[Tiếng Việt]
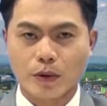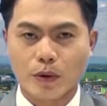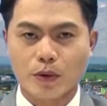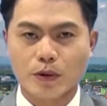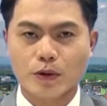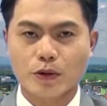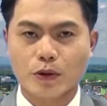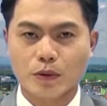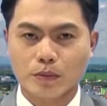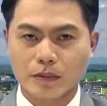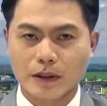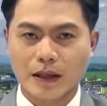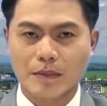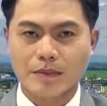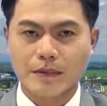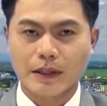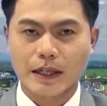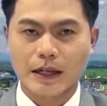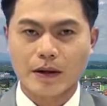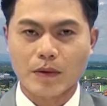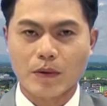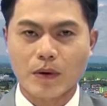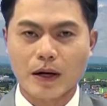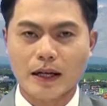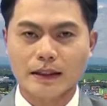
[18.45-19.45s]
của Trung tâm
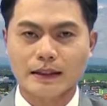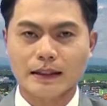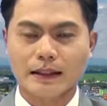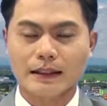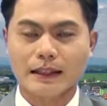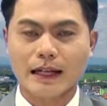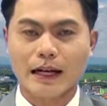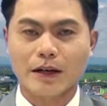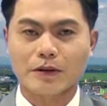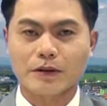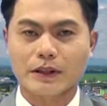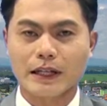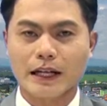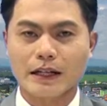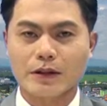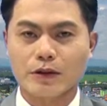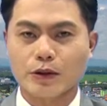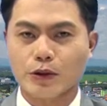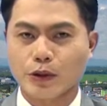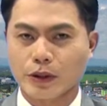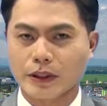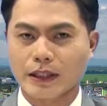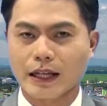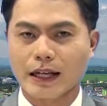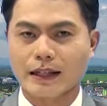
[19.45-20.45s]
Văn hóa Thể thao và
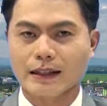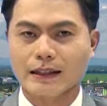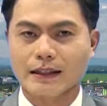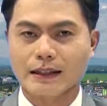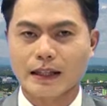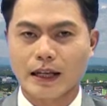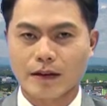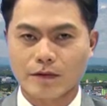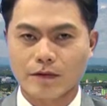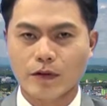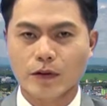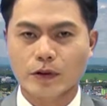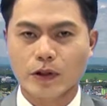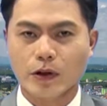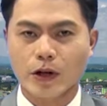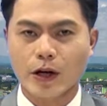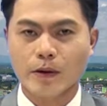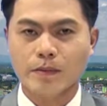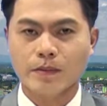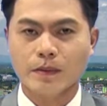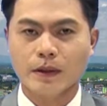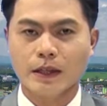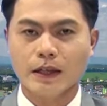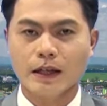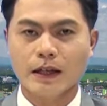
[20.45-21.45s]
Truyền thanh thành phố Châu
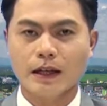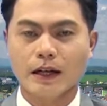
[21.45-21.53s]
Đốc.